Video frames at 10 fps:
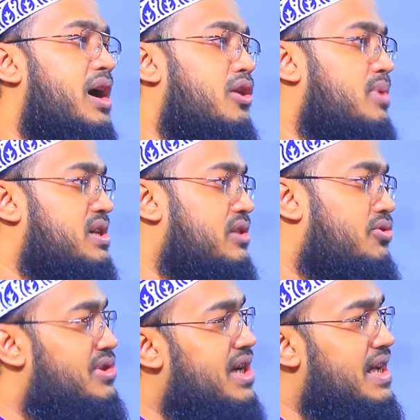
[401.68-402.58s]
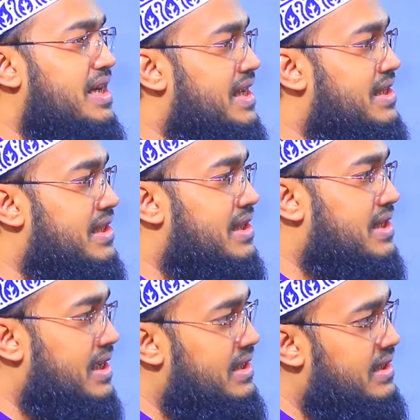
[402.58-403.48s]
ভালোবাসা দুইটাকে নিয়ে যেতে
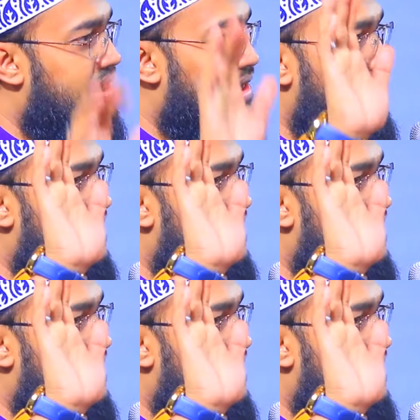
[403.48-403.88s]
চাই দিতে রাজি